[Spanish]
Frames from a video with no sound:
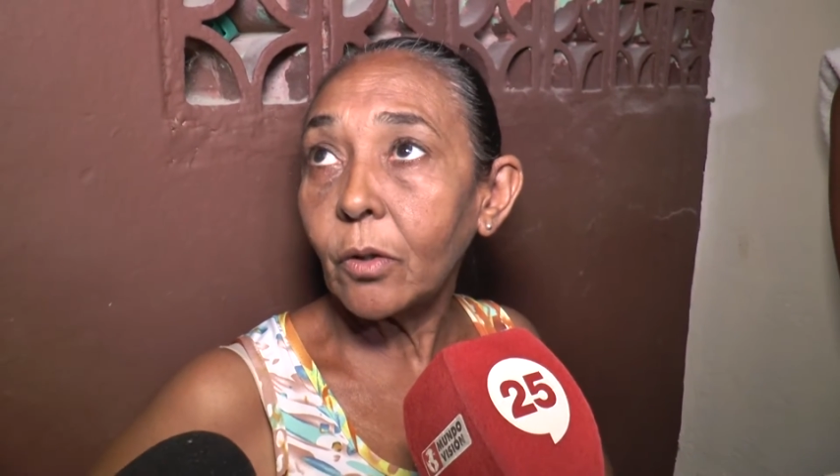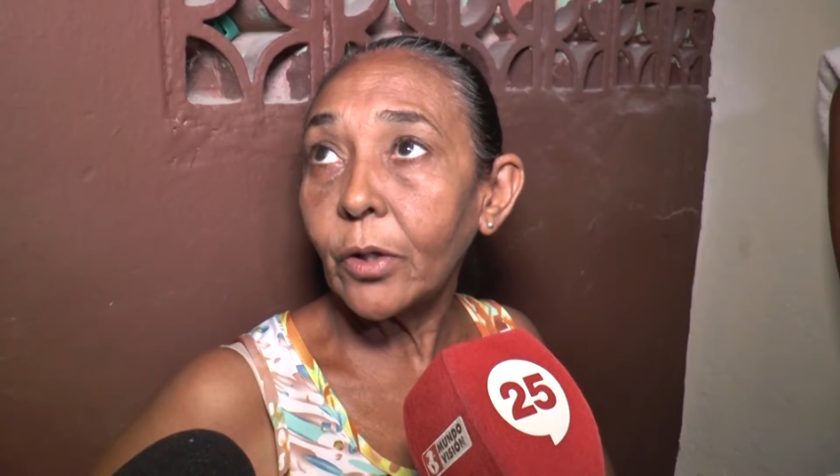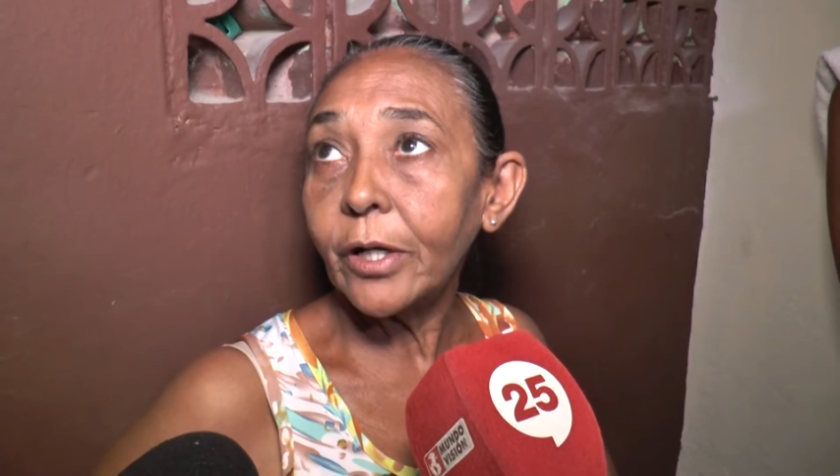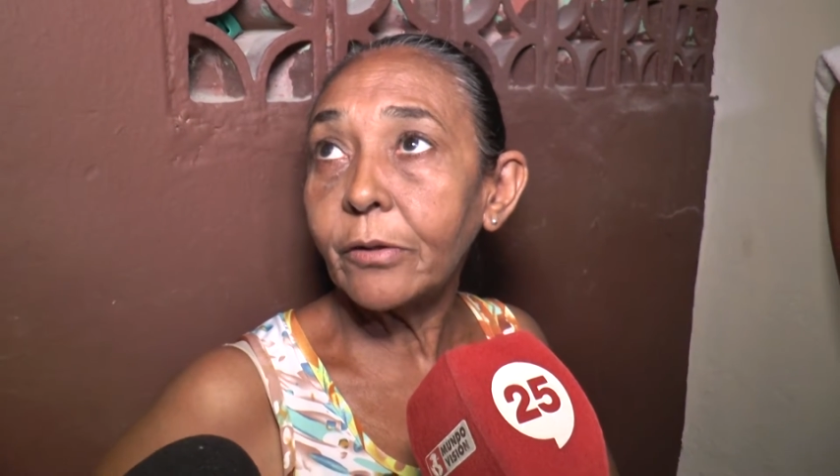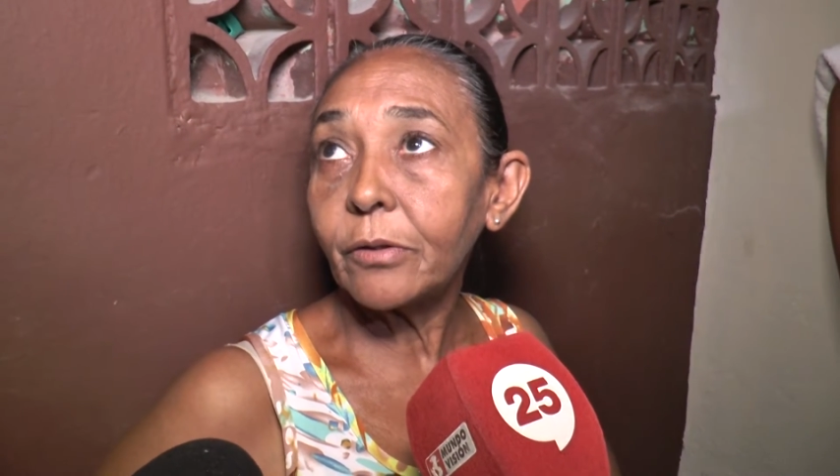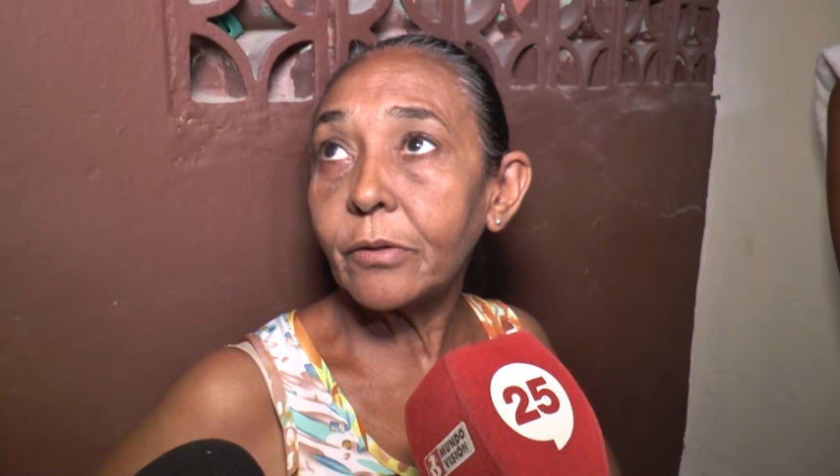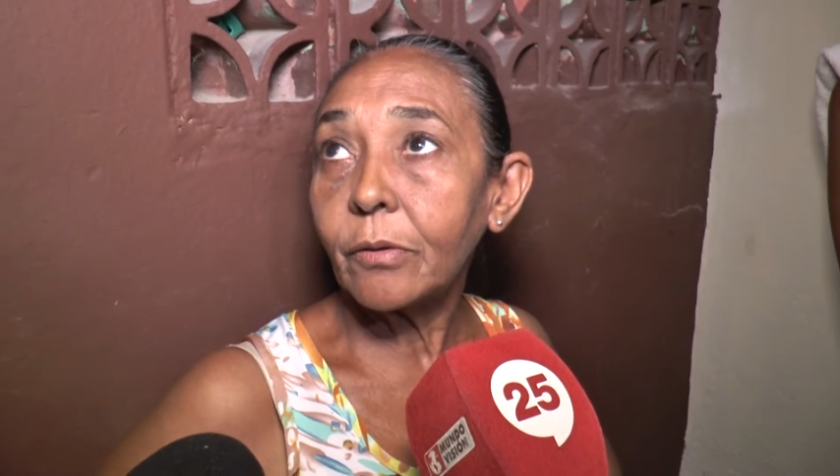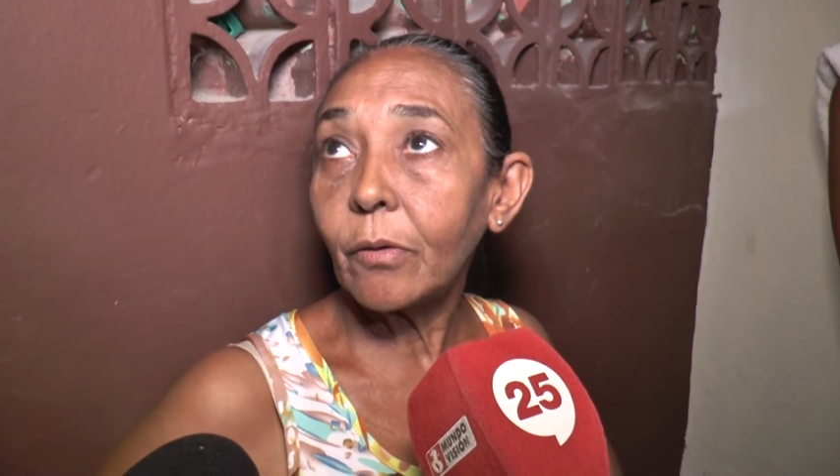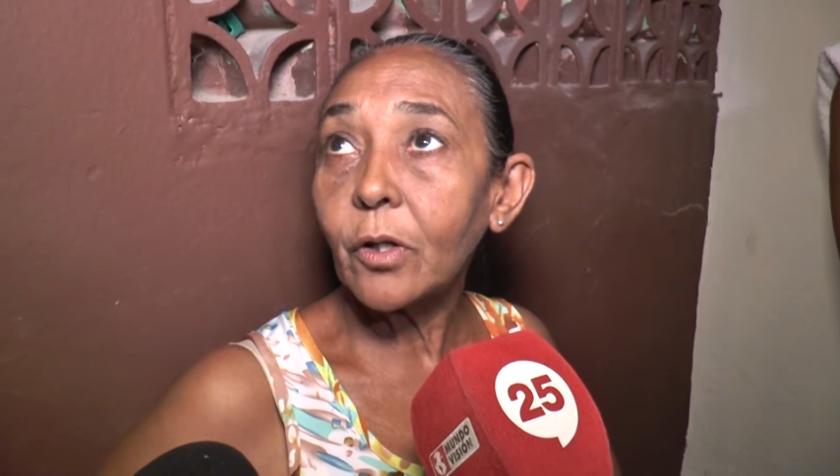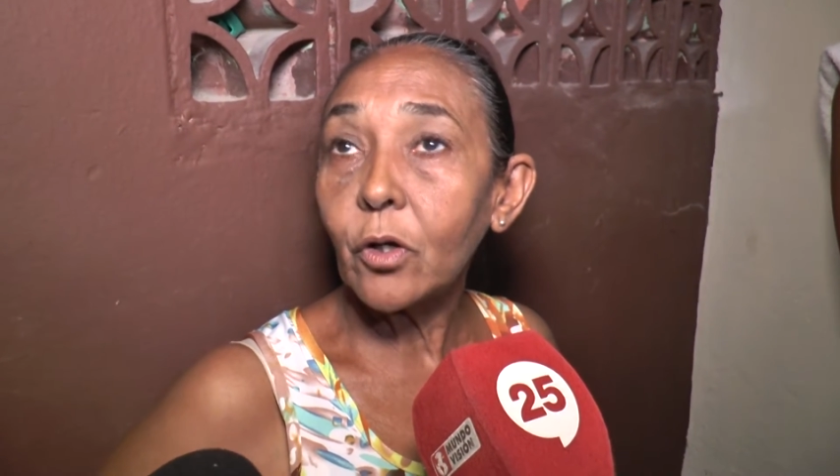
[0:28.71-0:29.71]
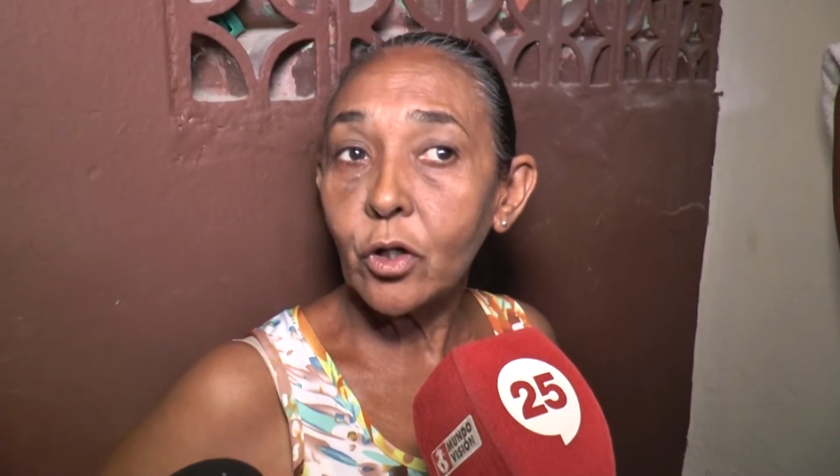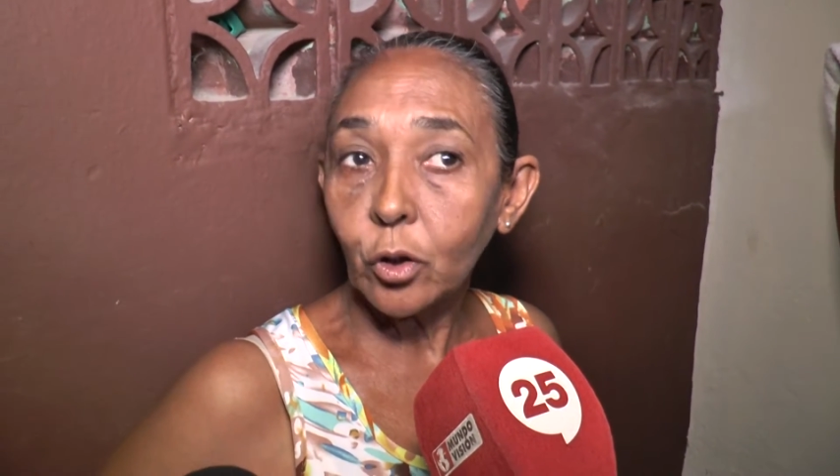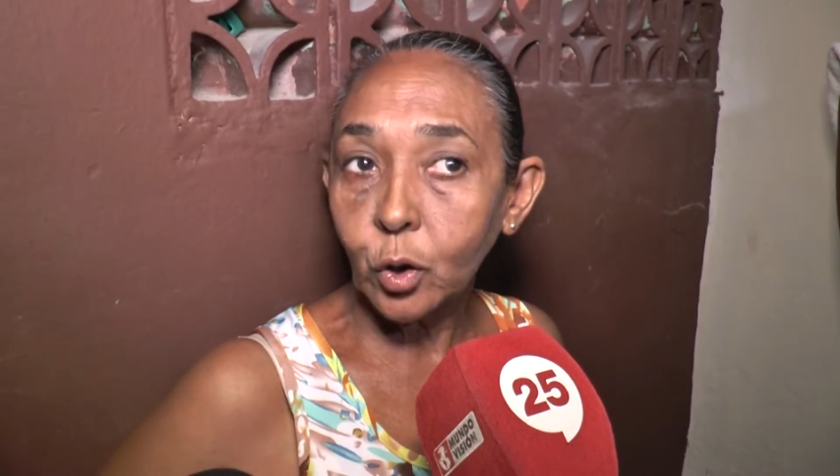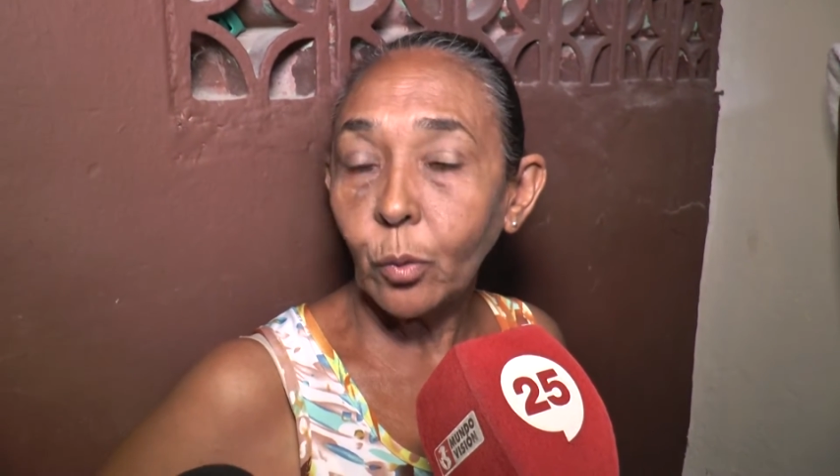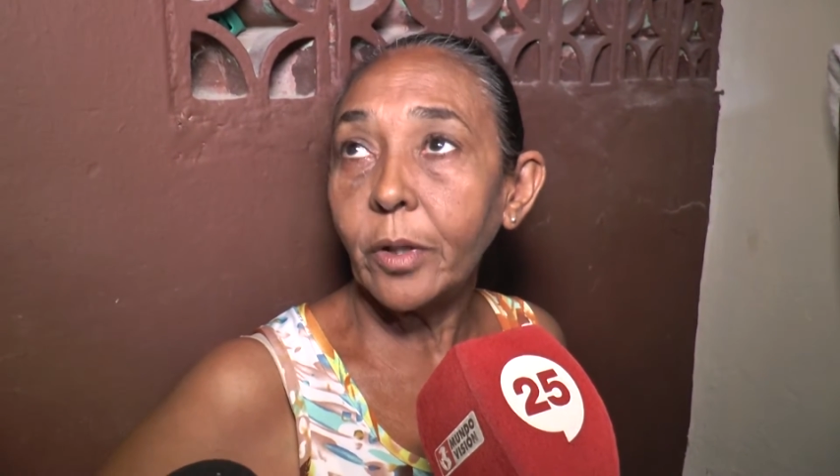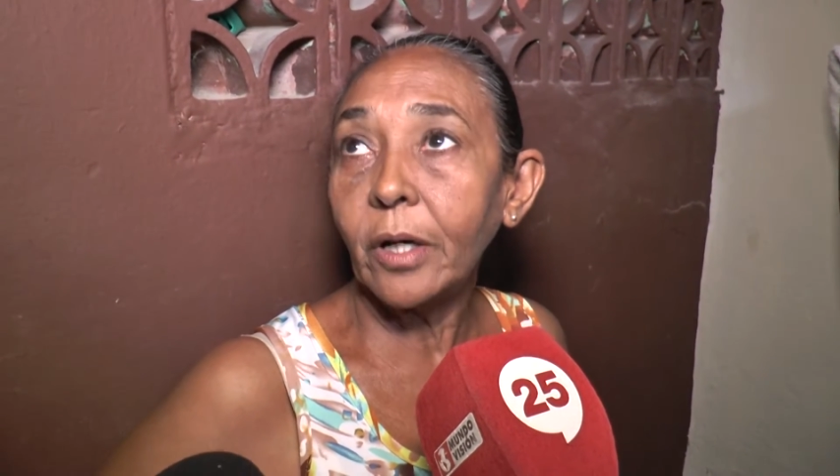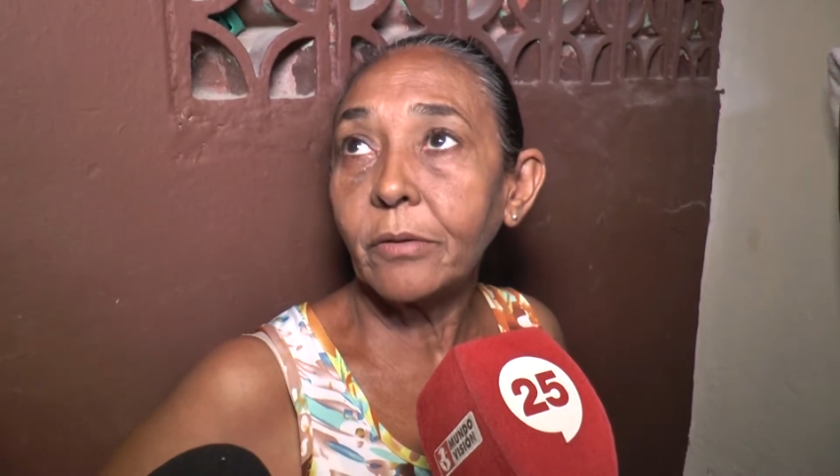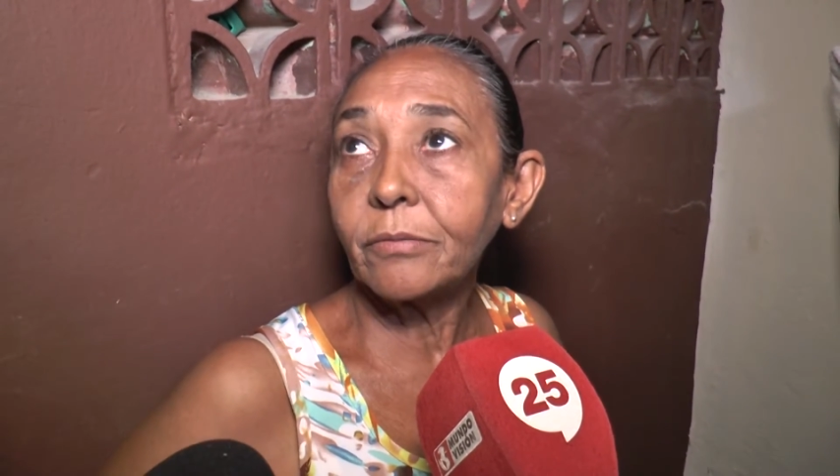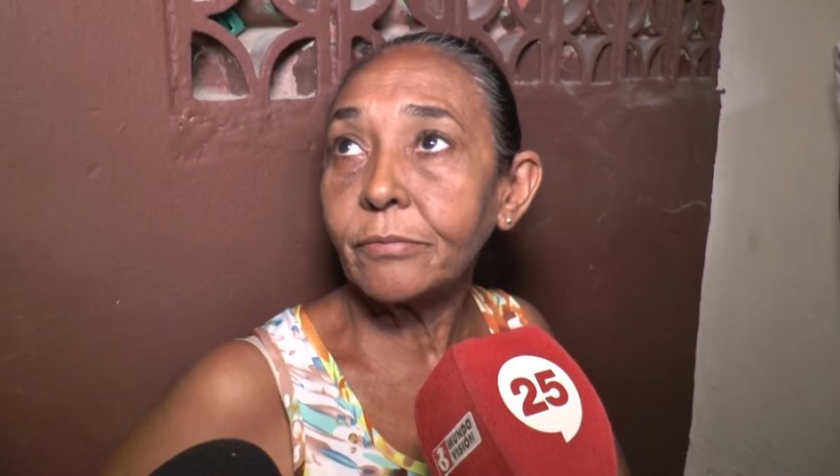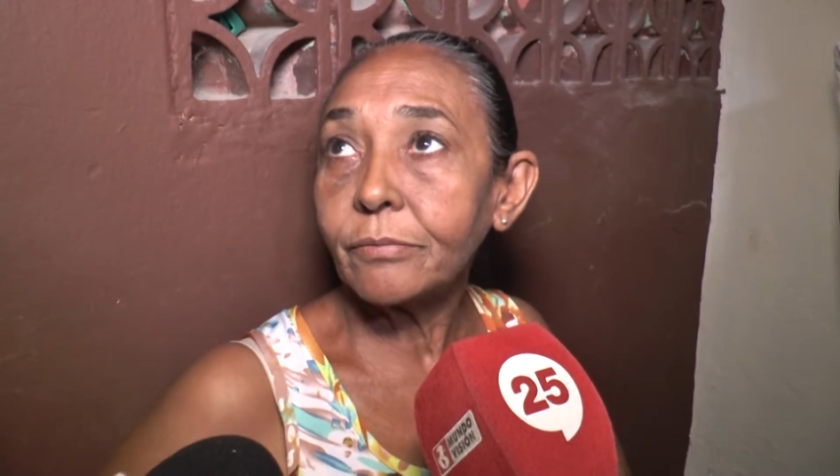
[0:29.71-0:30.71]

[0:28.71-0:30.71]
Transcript: corriendo cuando ellos subieron.